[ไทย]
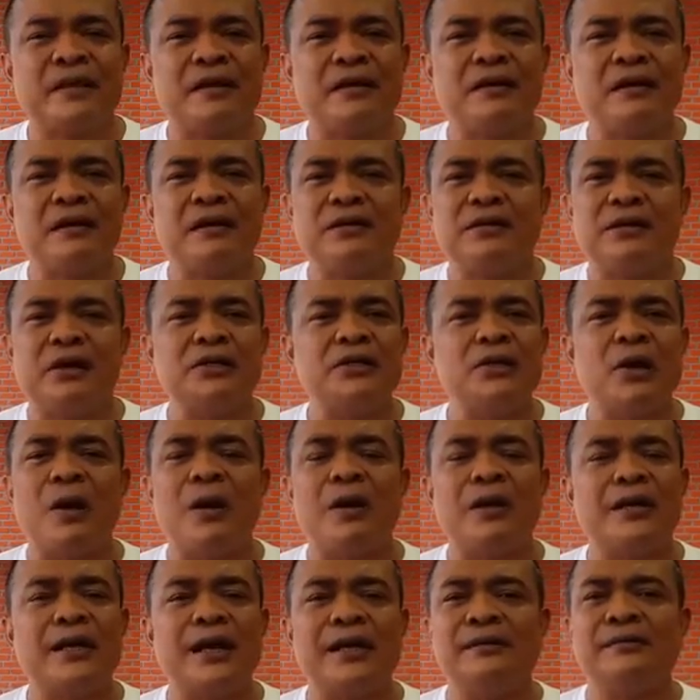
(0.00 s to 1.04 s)
คอสชอ
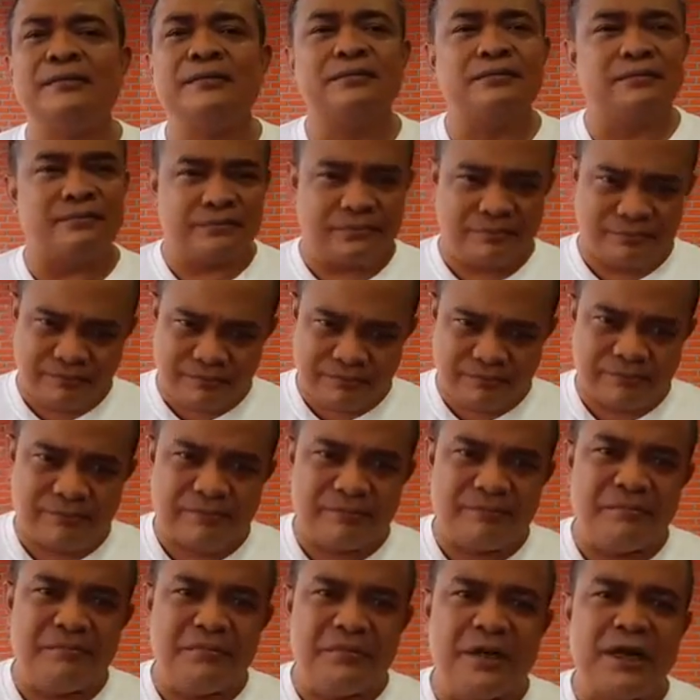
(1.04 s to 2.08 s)
นั้น
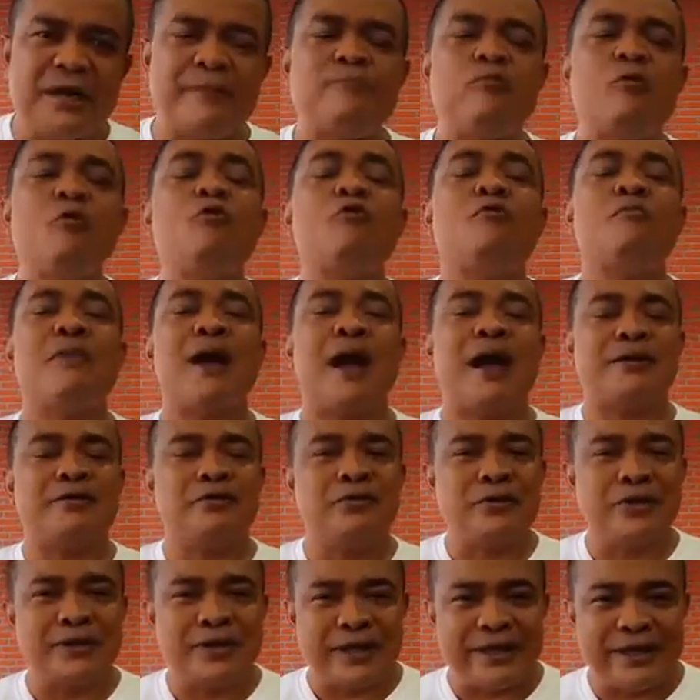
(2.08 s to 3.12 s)
เหมือนผู้มา
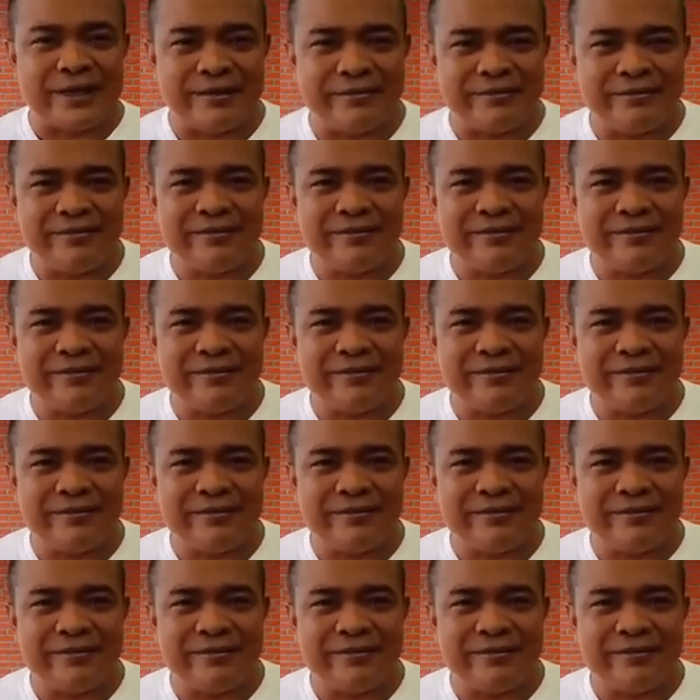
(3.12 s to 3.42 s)
ยุติ